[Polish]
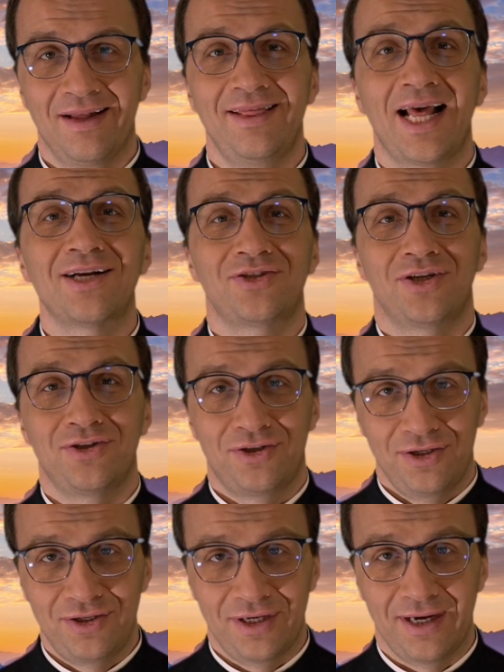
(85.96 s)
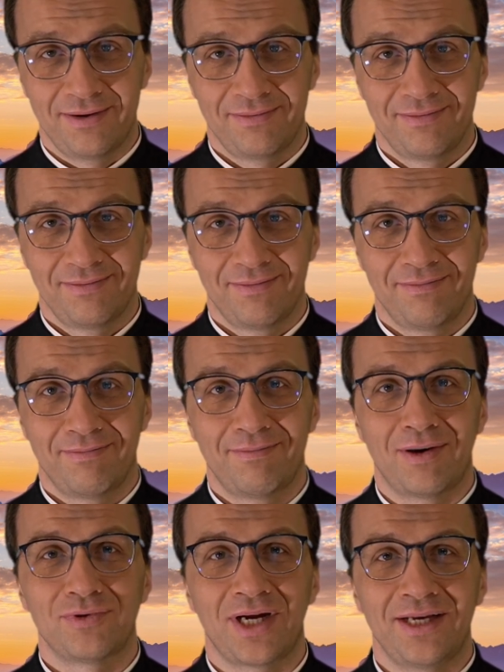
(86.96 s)
Nasze życie,
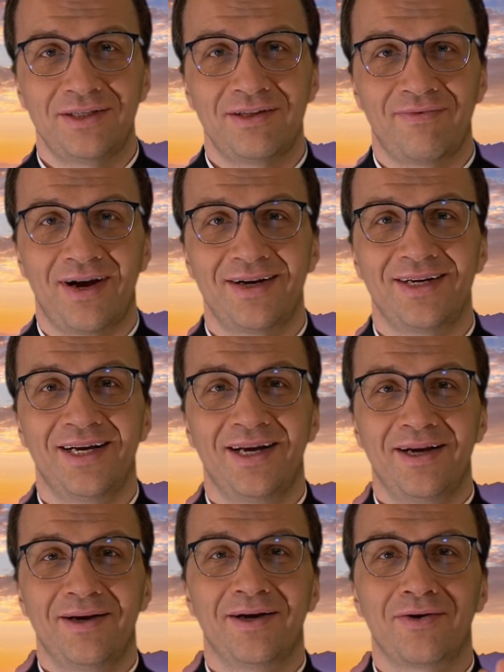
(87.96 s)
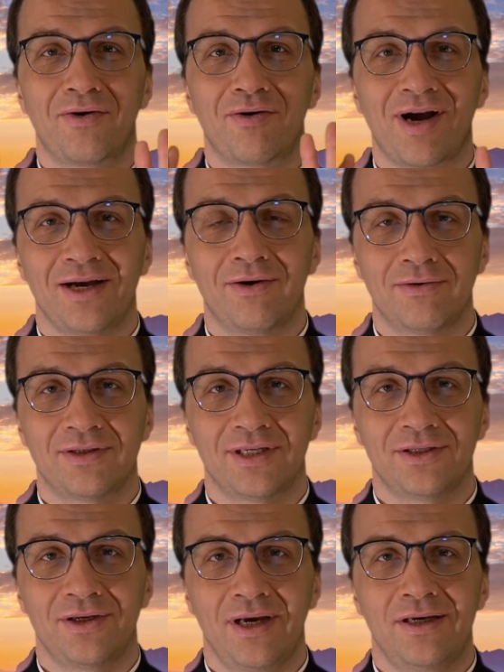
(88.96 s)
małżeństwa,
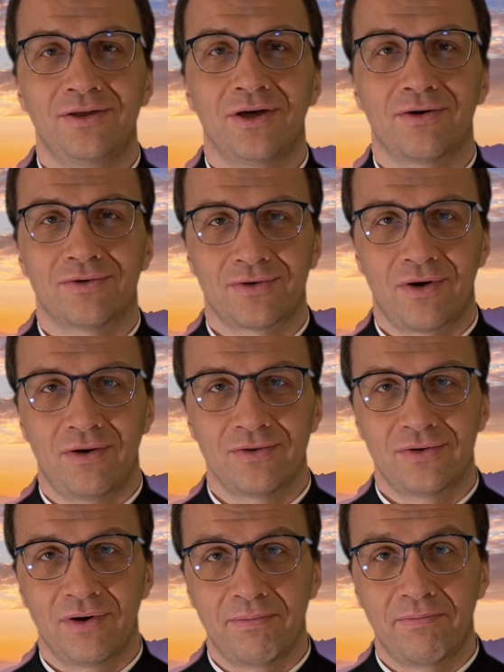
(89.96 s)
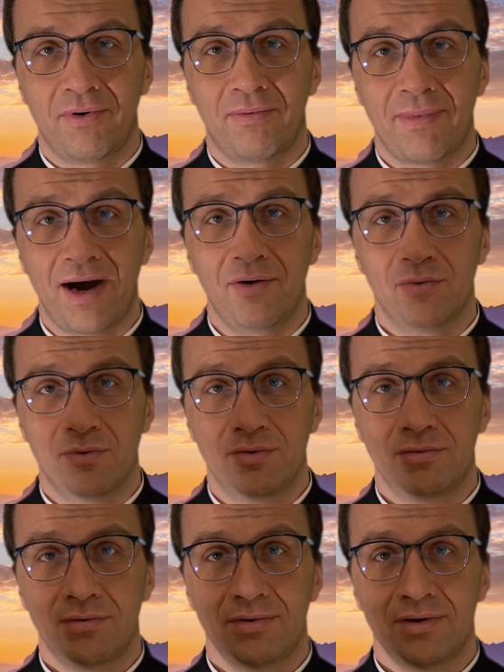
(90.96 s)
kochające się i się rozchodzą
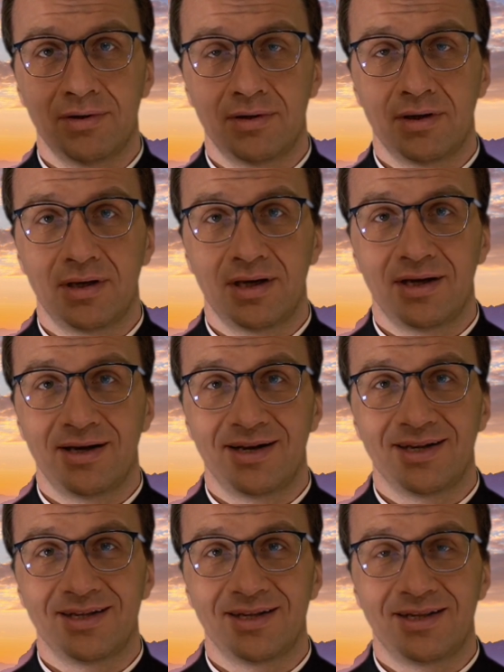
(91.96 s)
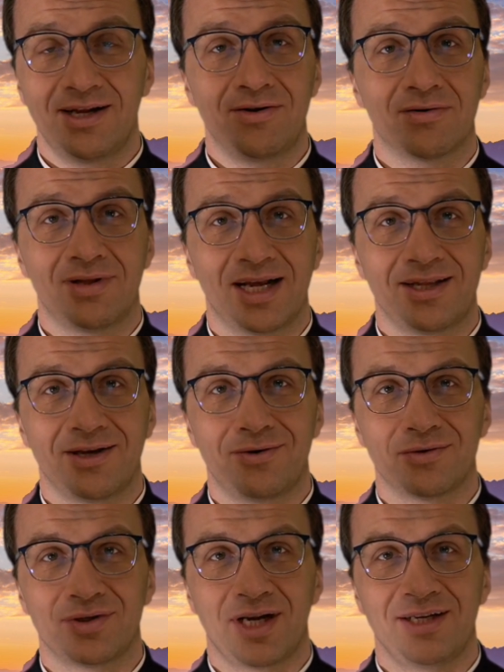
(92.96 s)
pomału, tylko
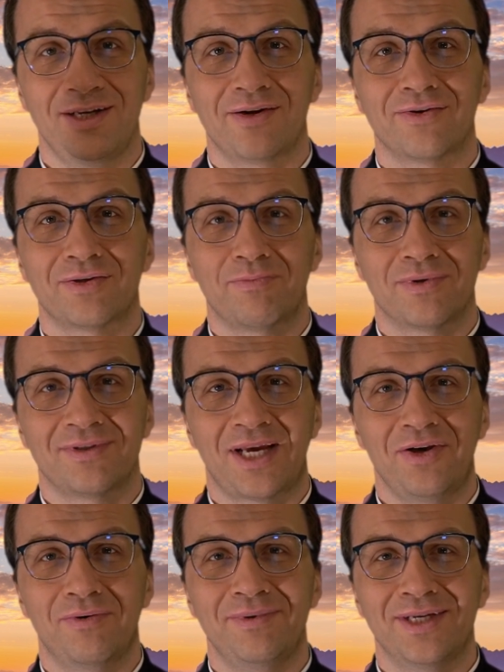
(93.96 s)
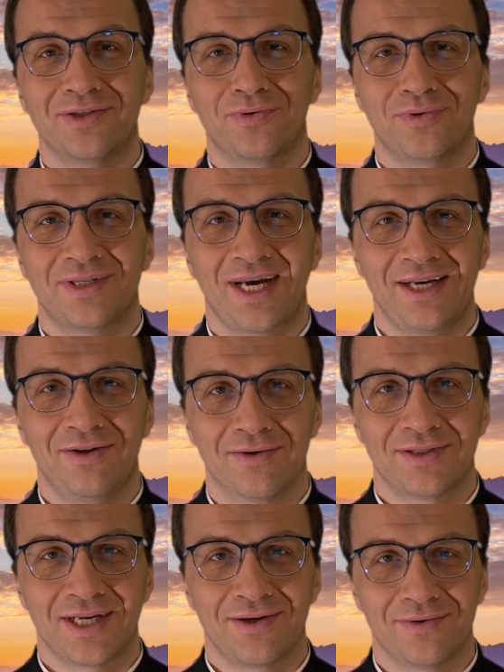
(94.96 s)
dlatego, że nie rozpoznają Jezusa
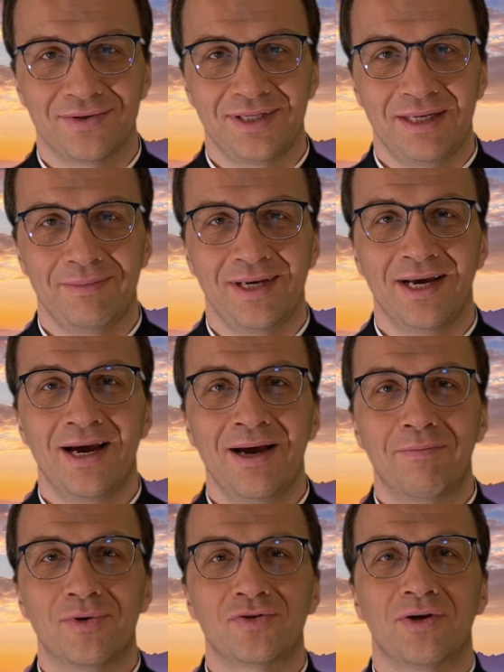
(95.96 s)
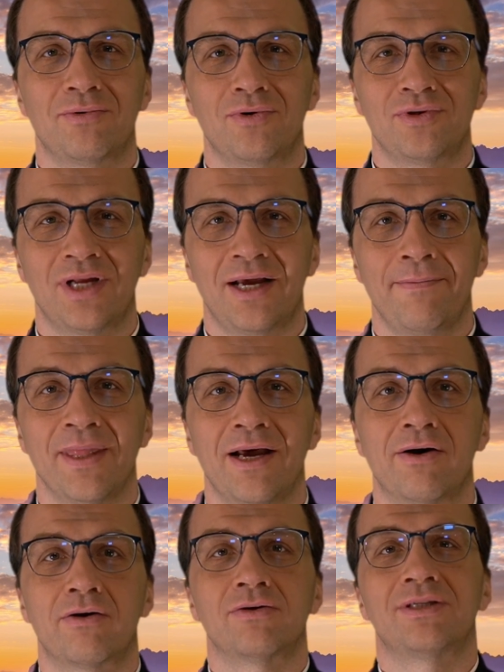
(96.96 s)
idącego z nimi, bo są różne
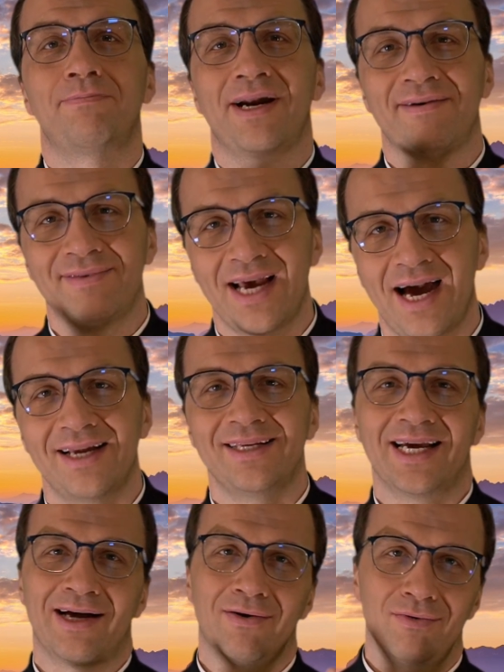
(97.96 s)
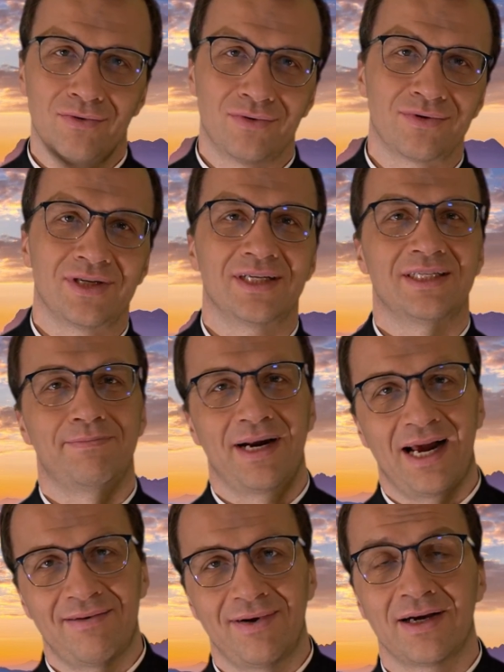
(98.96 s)
rozprawiania o różnych
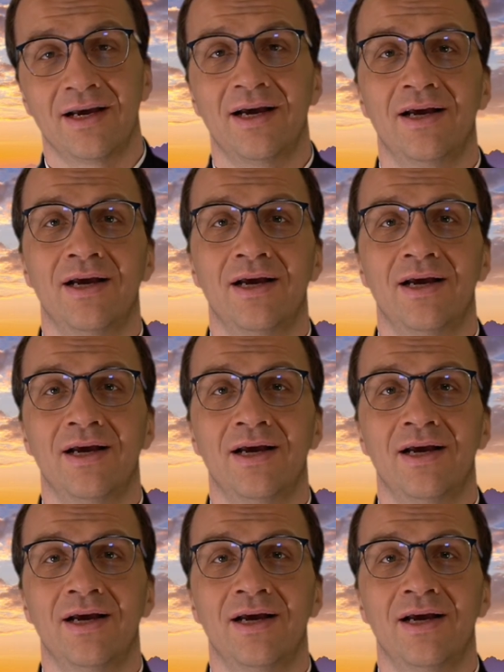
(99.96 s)
sprawach,